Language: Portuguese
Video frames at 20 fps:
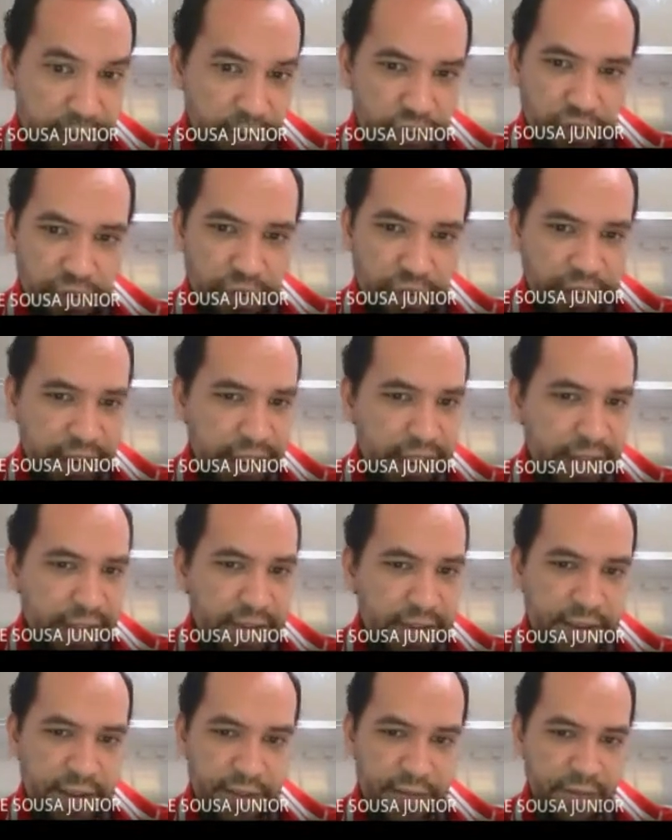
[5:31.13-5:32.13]
deu
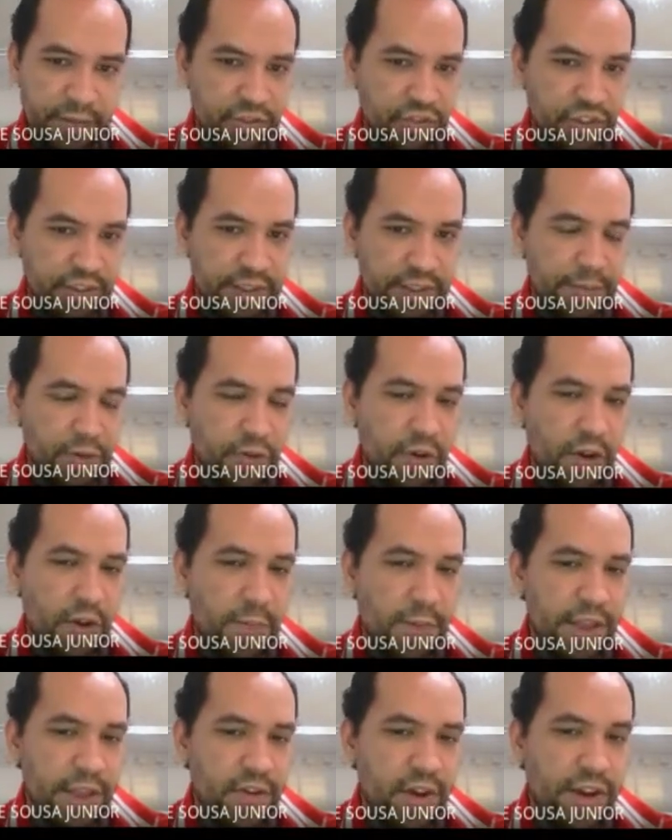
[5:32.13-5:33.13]
diferença, já sabe qual é
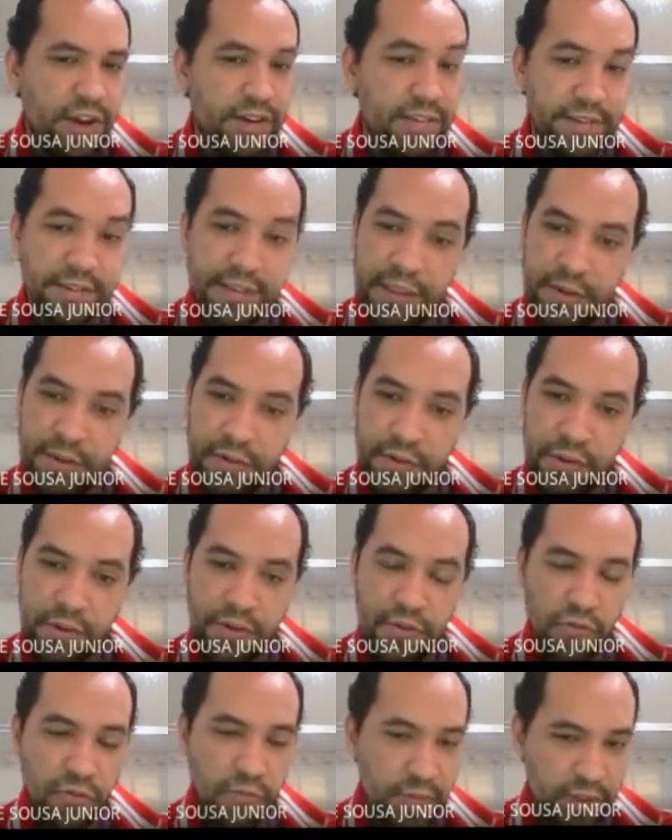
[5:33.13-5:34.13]
o maior. Se deu
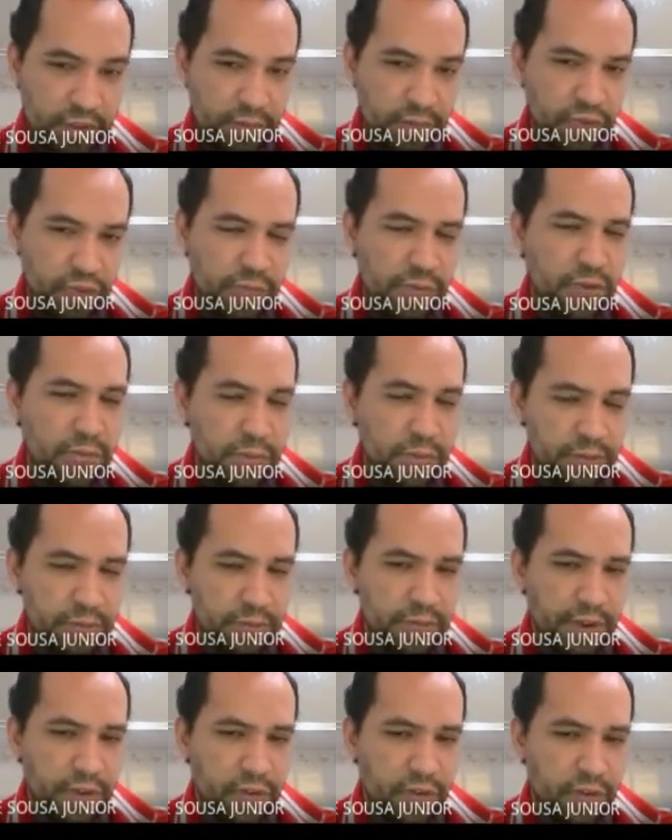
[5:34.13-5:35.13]
o mesmo número, o
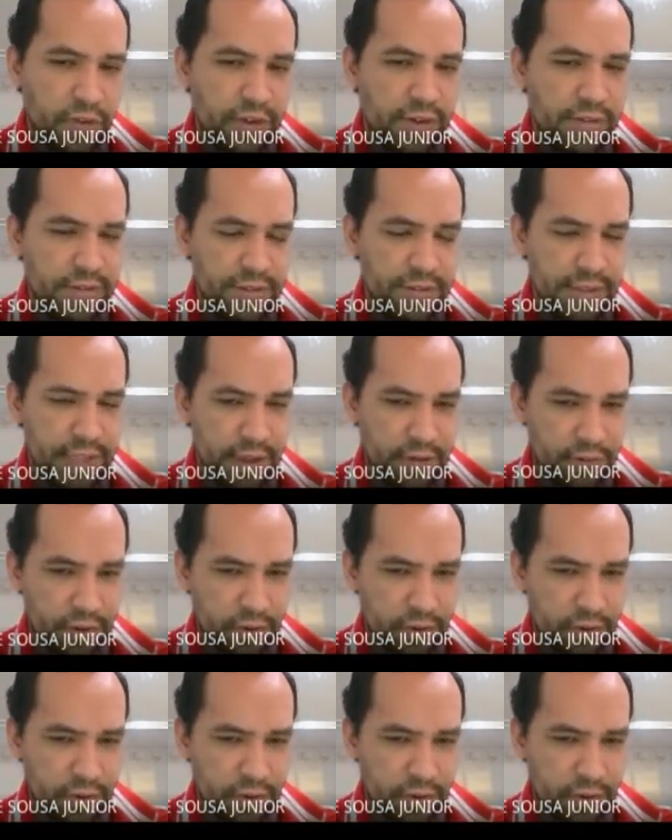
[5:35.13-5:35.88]
mesmo valor, se deram